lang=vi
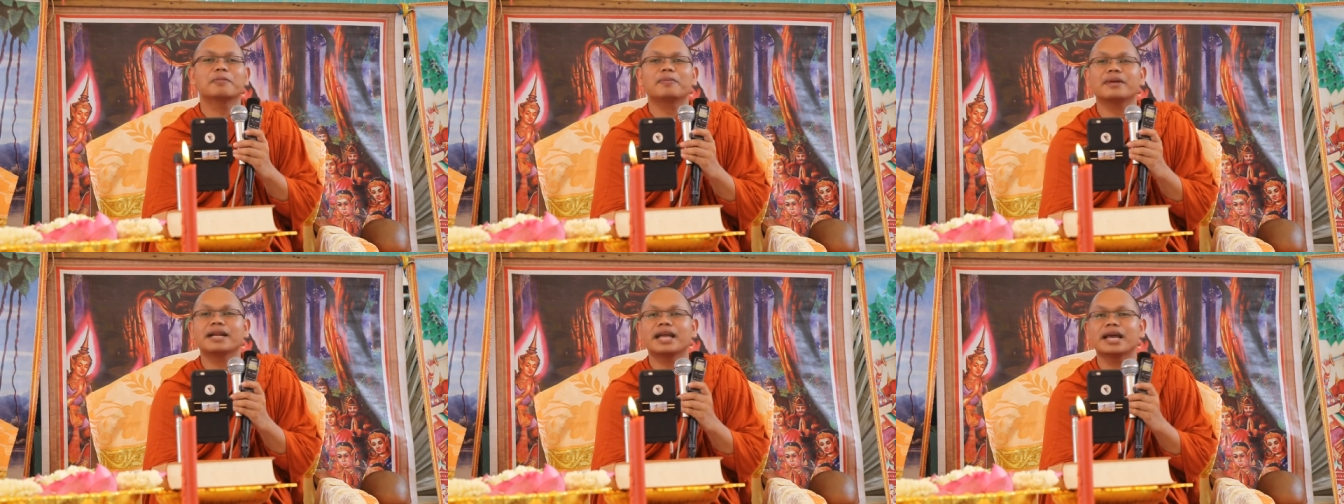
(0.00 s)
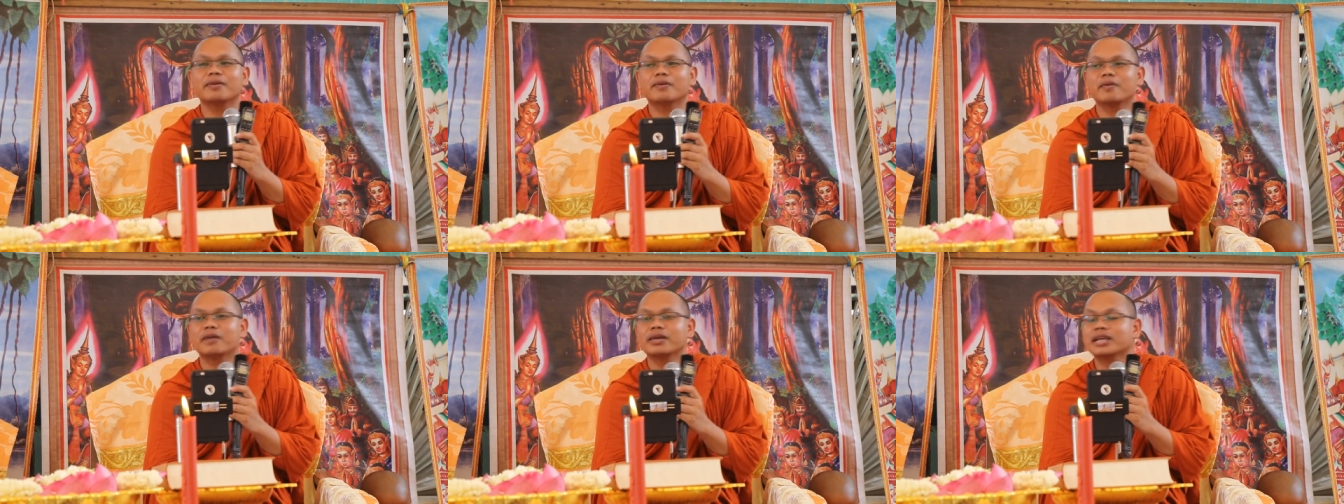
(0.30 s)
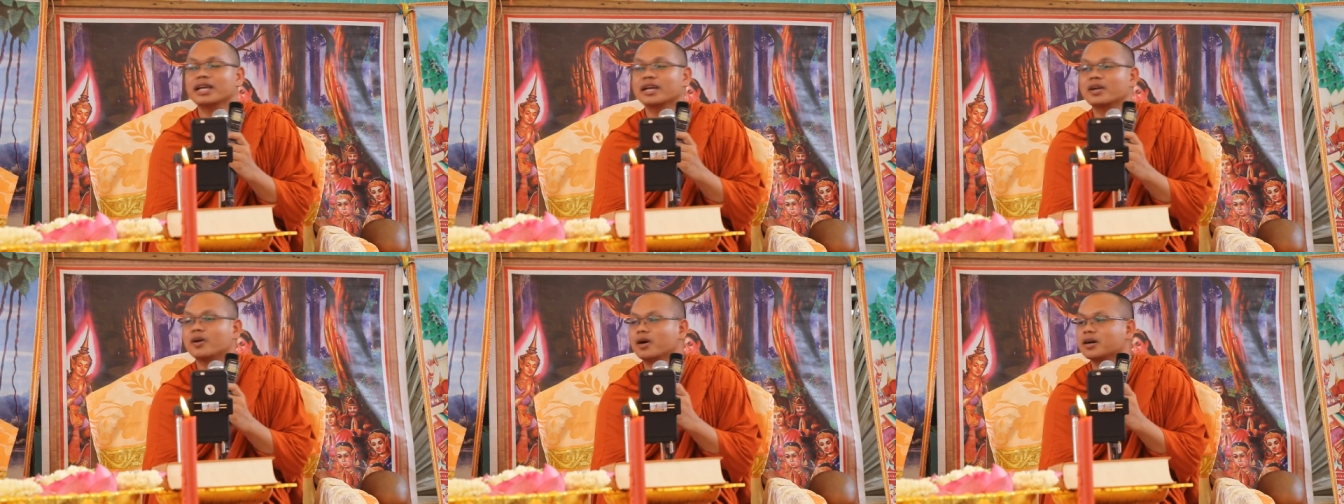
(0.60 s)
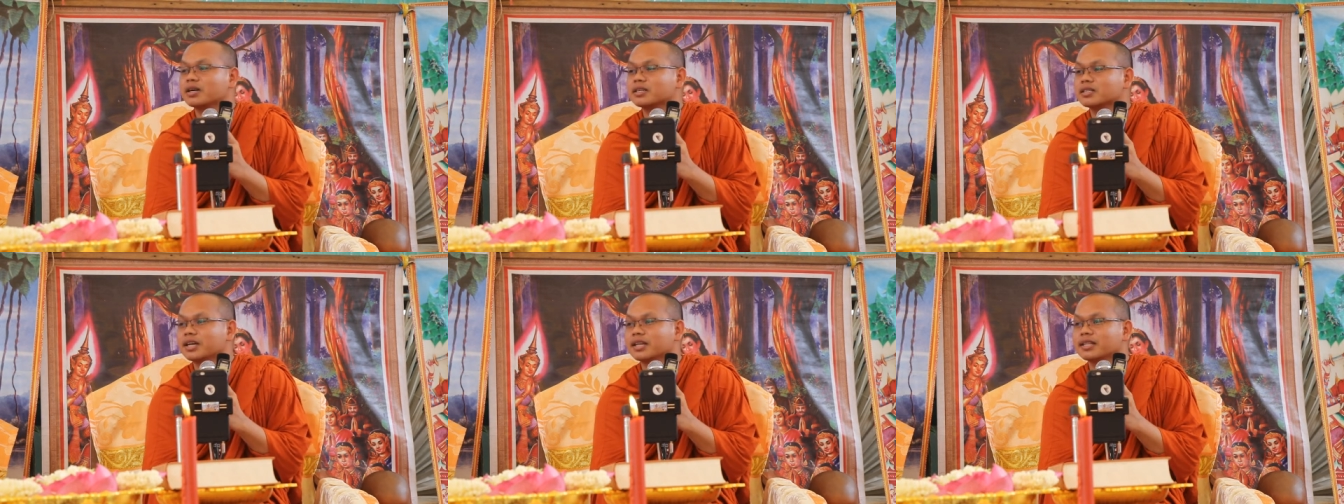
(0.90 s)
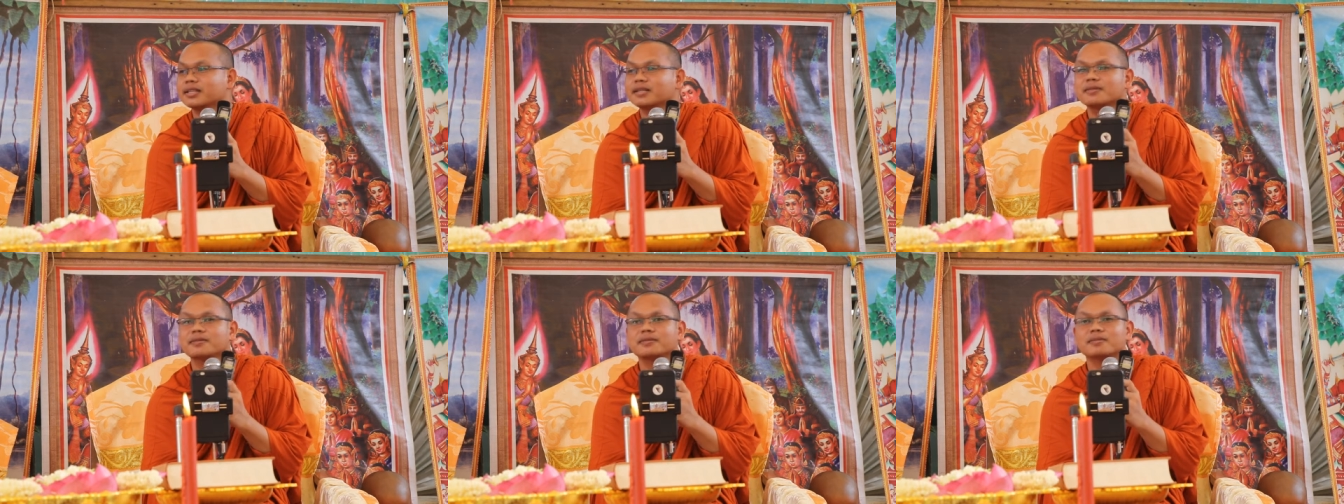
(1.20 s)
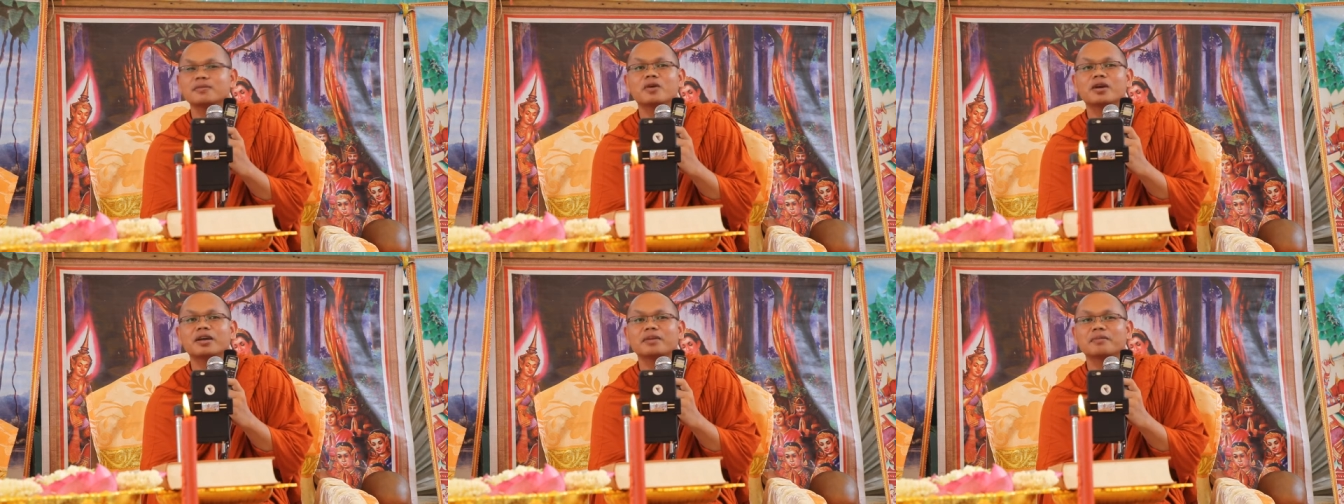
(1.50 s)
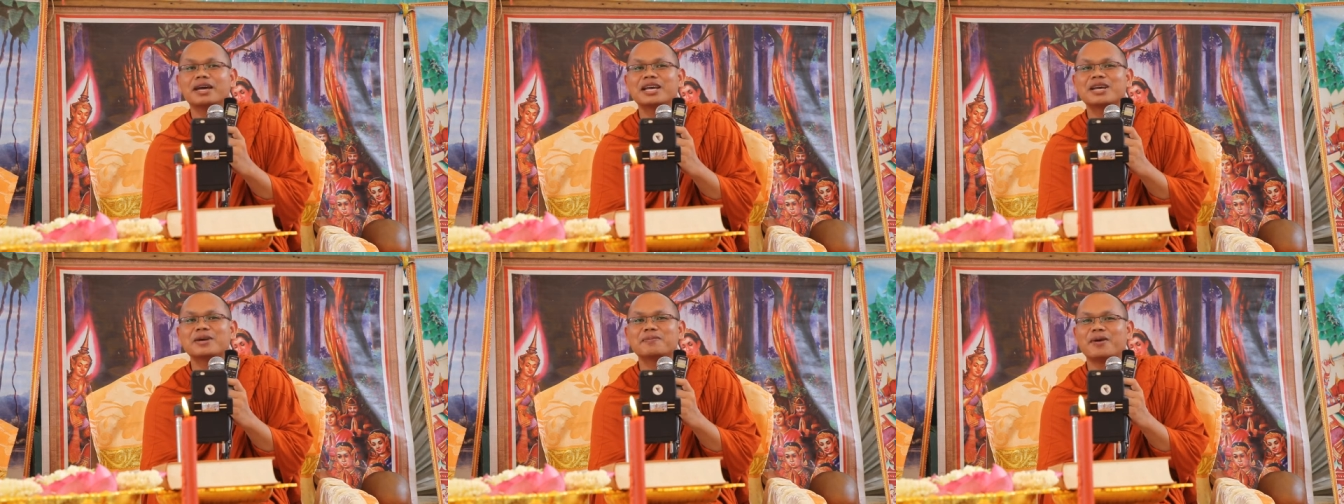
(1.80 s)
phần này cho bên cái có tết buổi
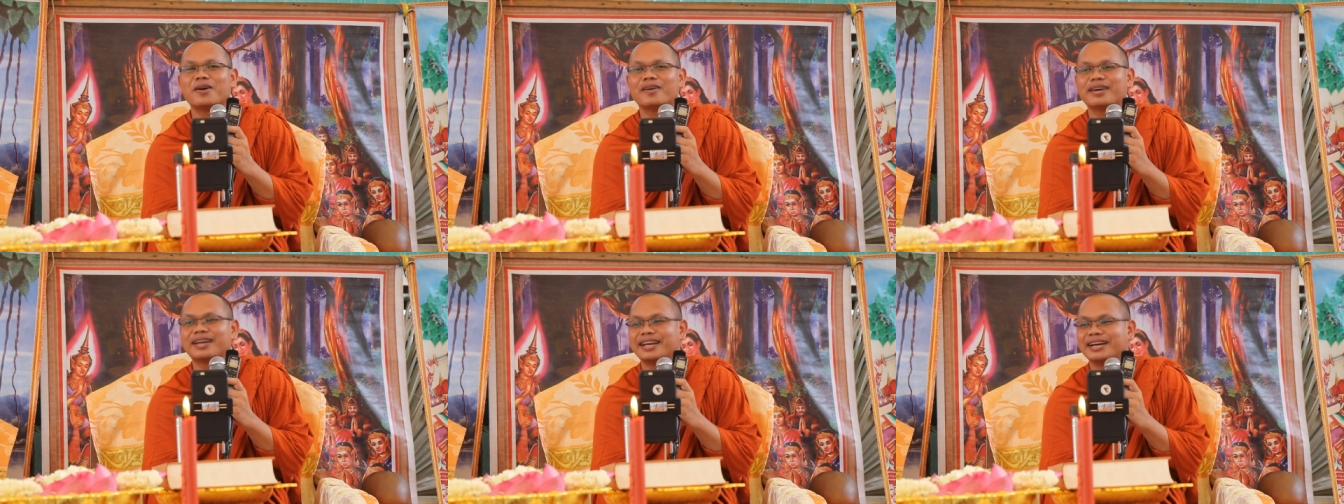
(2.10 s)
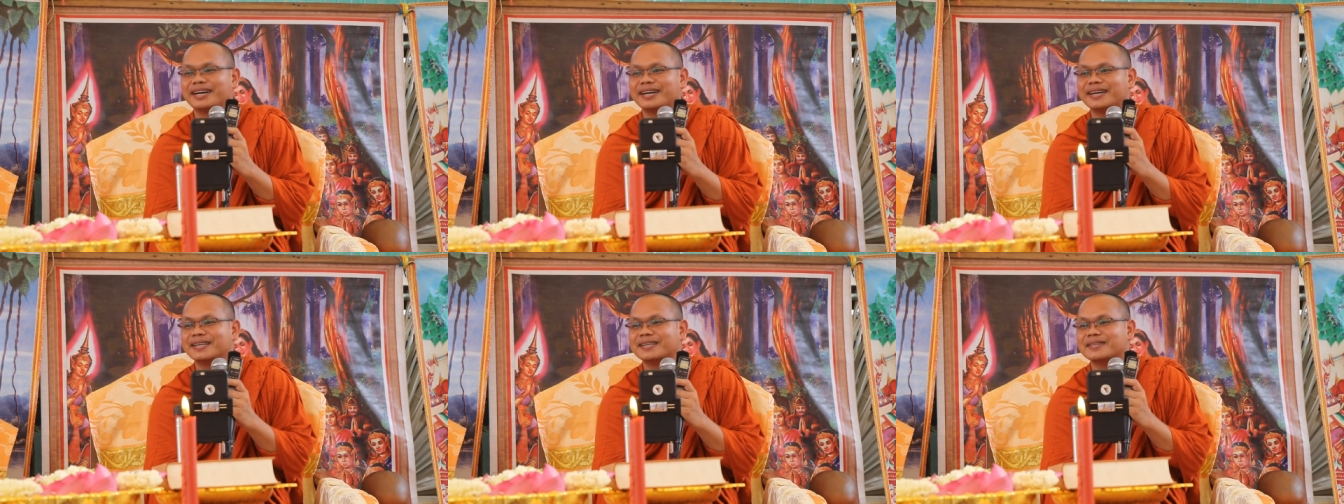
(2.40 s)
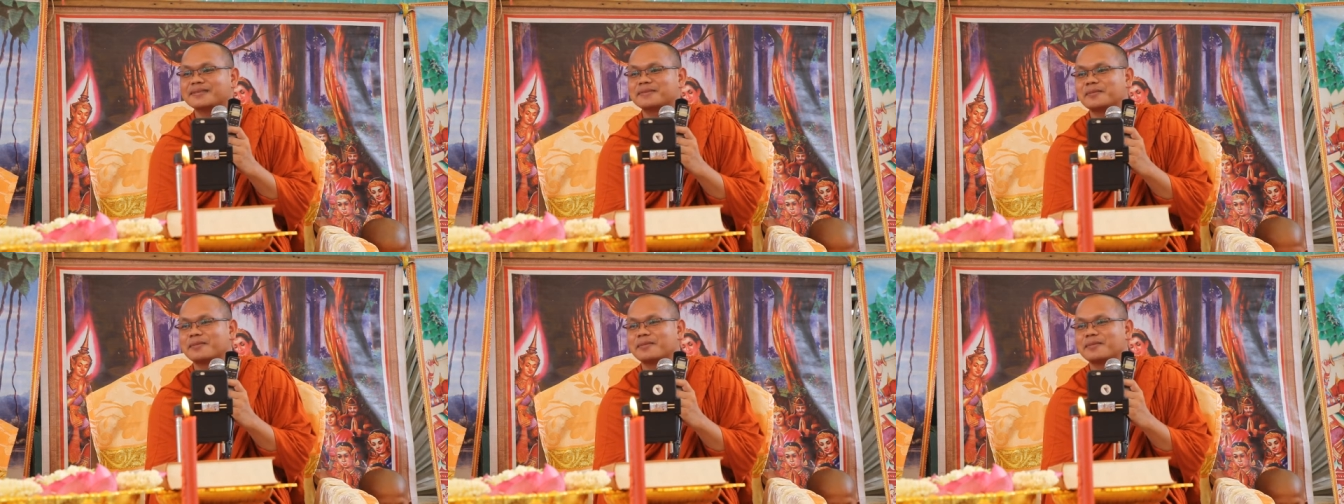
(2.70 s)
bay cái bông này là